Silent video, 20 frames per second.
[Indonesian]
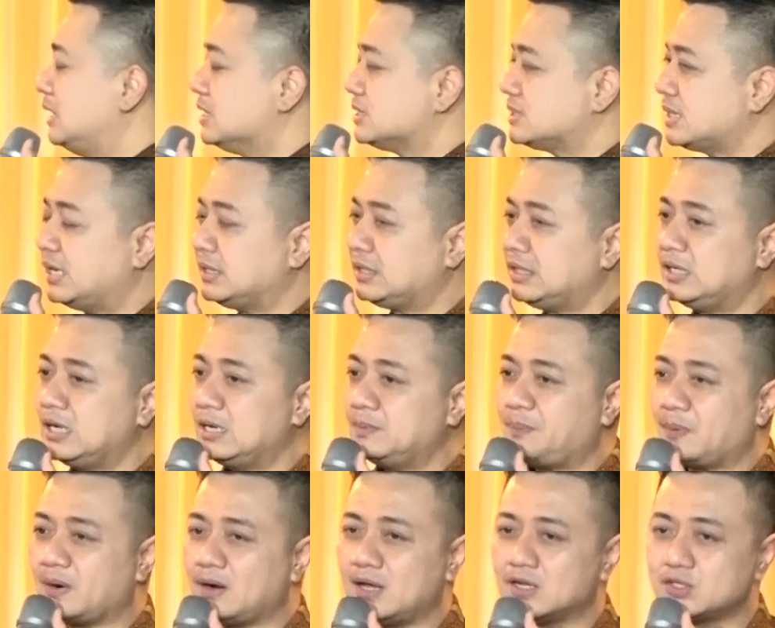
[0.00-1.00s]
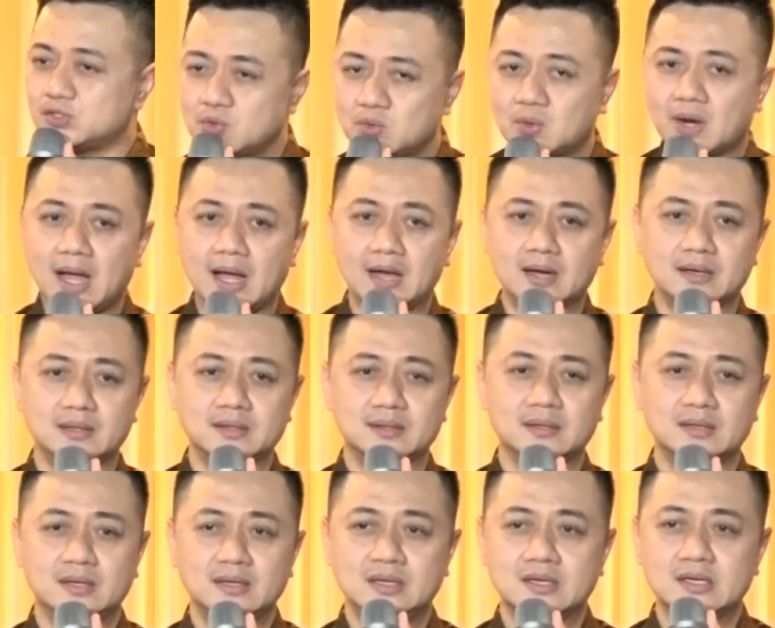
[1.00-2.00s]
Saya tidak pernah curang.
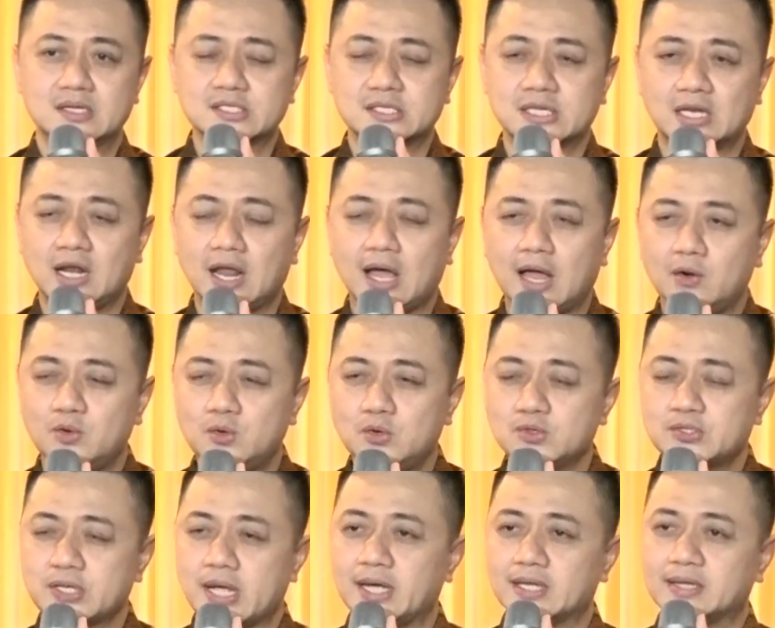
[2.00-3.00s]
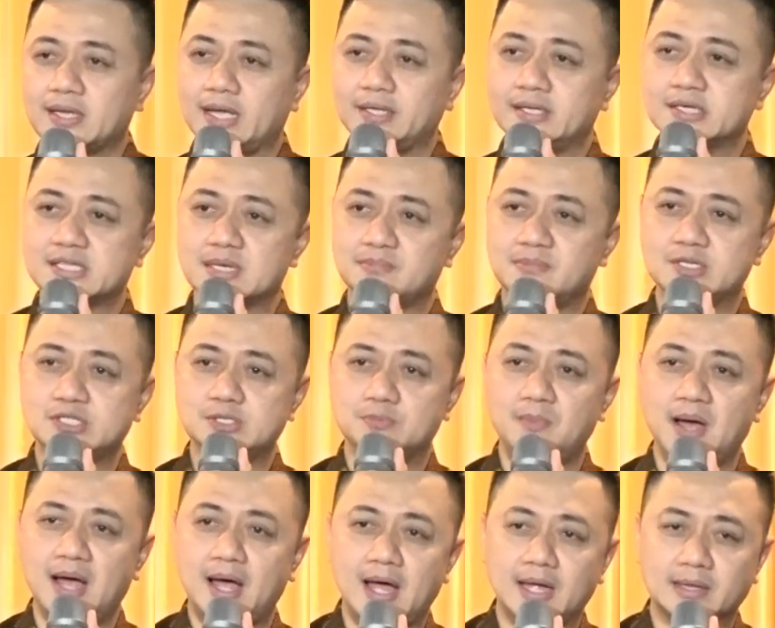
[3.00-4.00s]
Selalu saya tanya sama
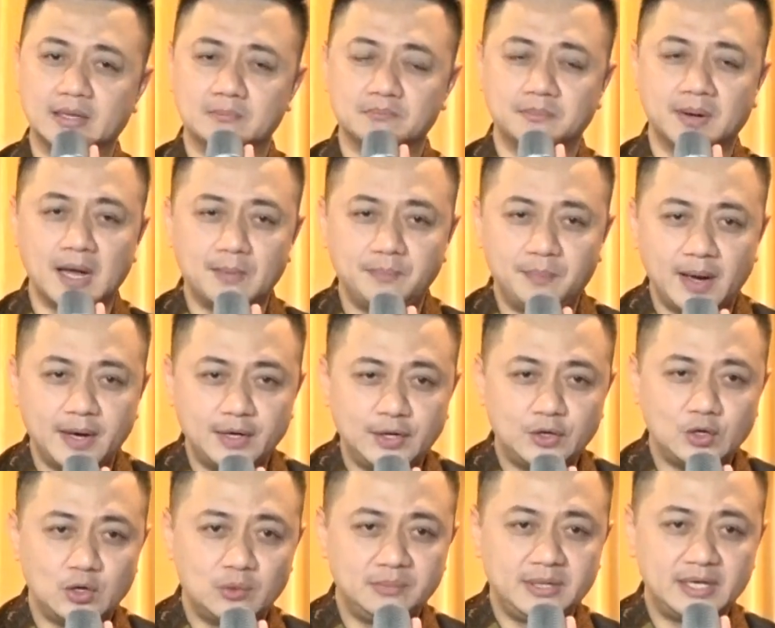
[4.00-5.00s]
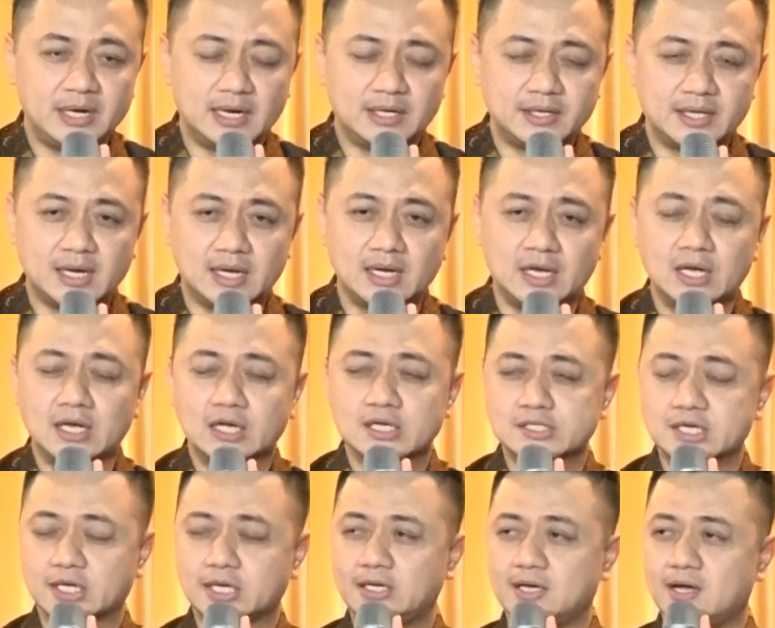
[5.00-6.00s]
jemaat, berapa ini nominalnya?
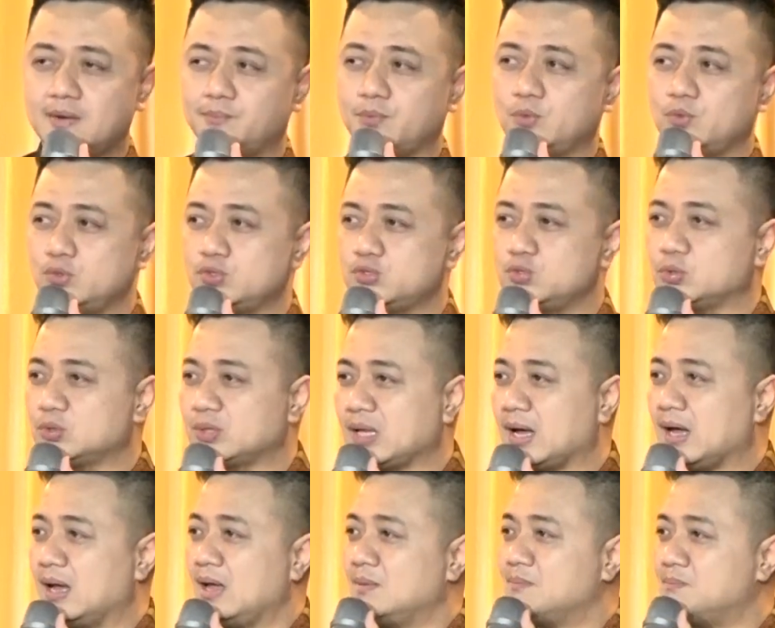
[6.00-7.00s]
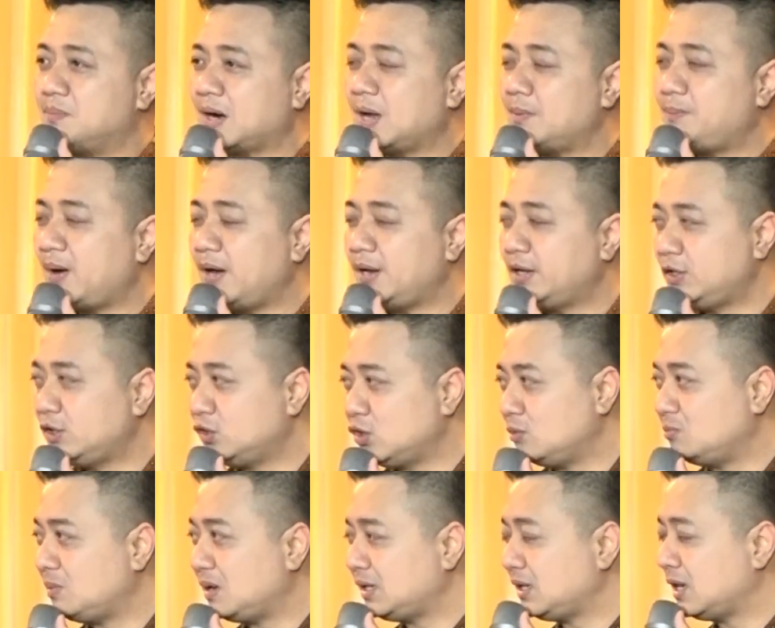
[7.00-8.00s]
Sekian puluh juta. Berapa ini
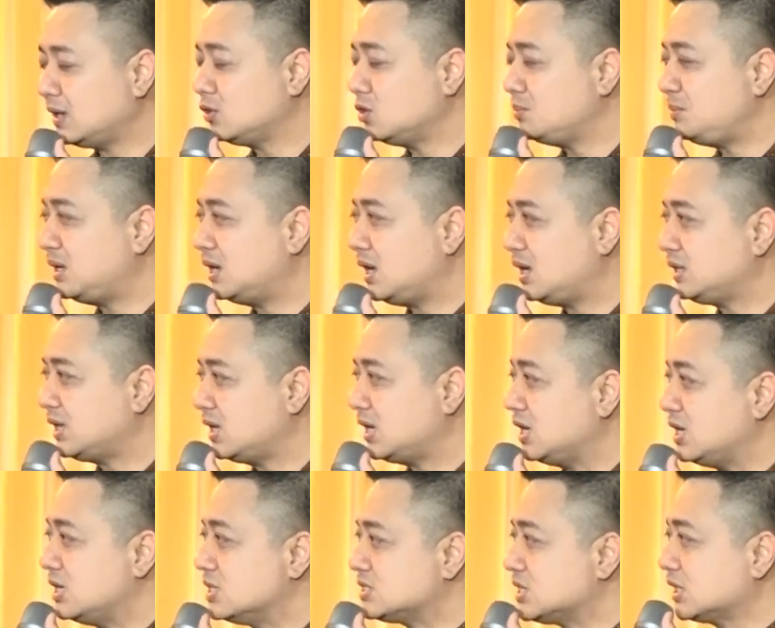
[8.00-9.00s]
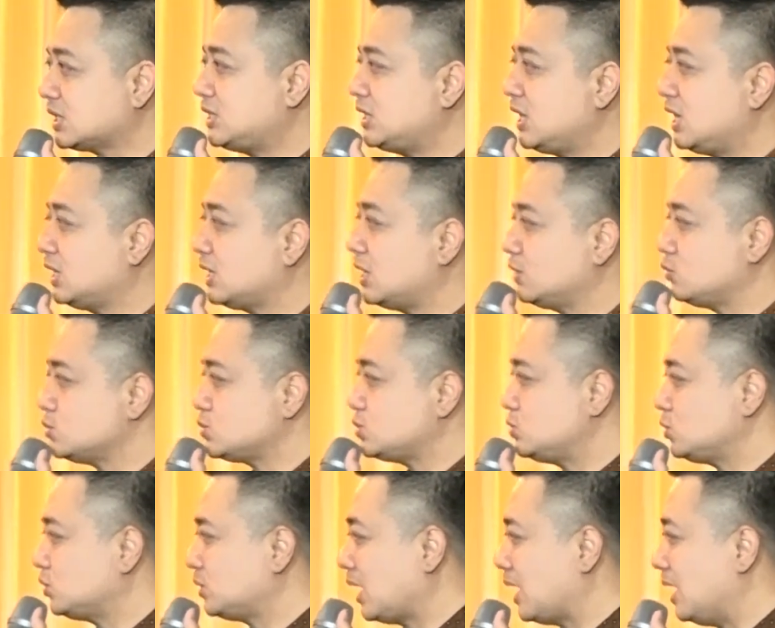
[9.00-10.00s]
nominalnya? Sekian ratus
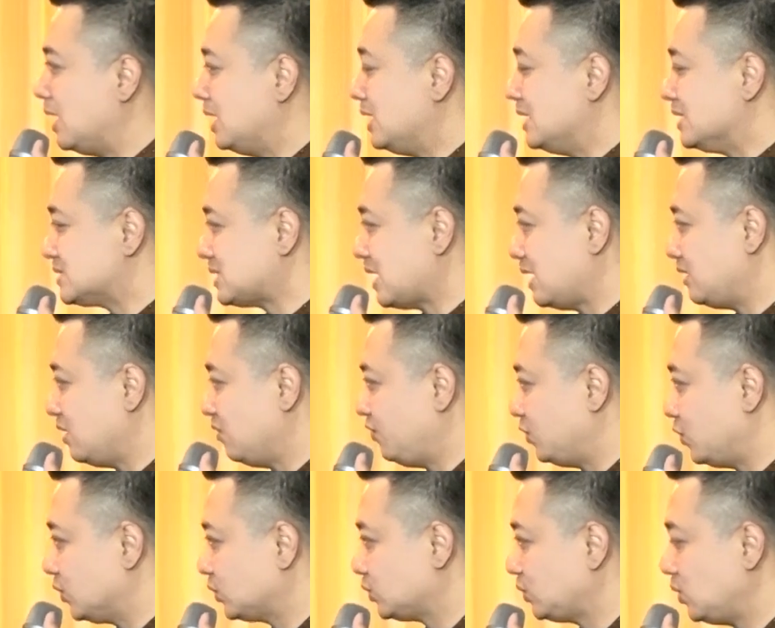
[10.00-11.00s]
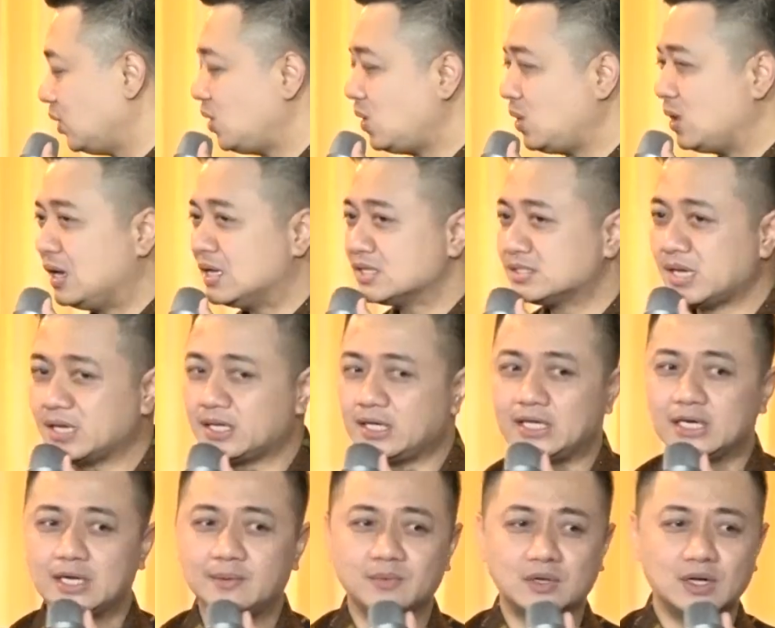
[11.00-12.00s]
juta. Saya foto, saya
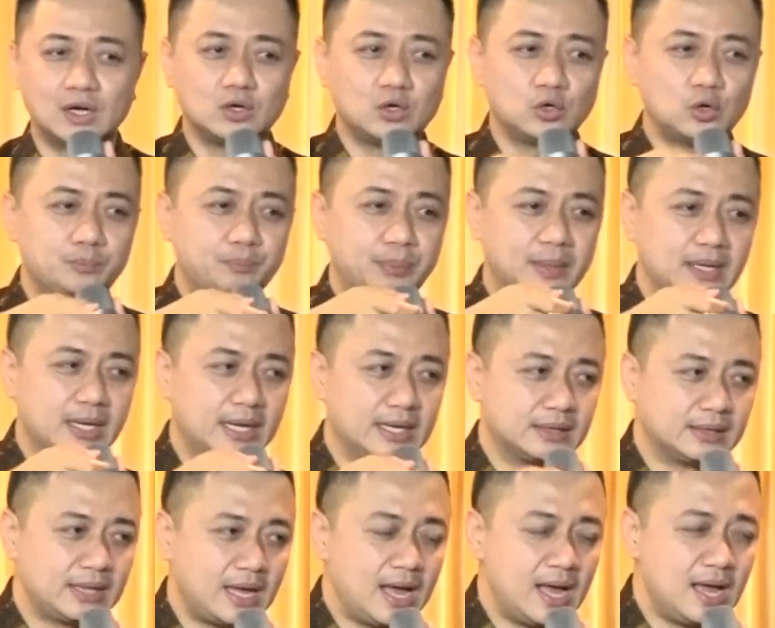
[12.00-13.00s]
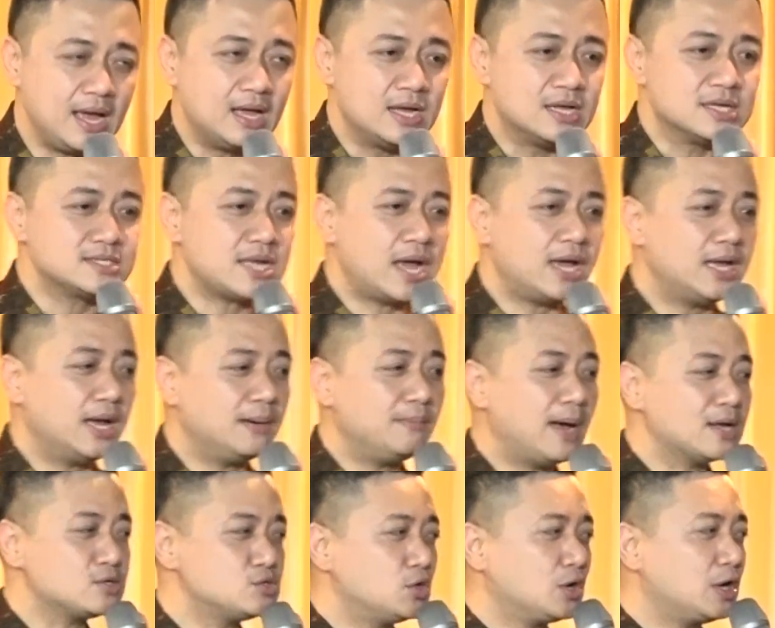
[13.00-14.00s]
kirim ke grup pendeta, saya
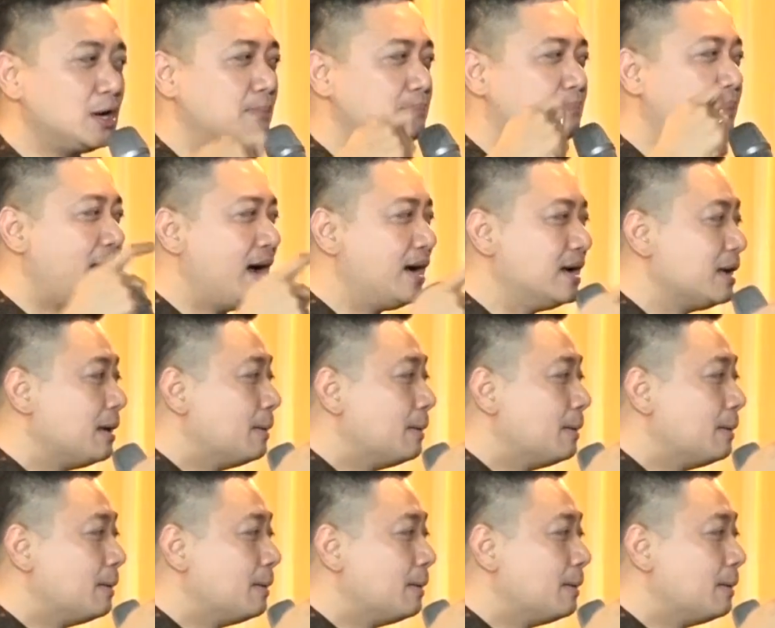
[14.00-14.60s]
masuk ke bank,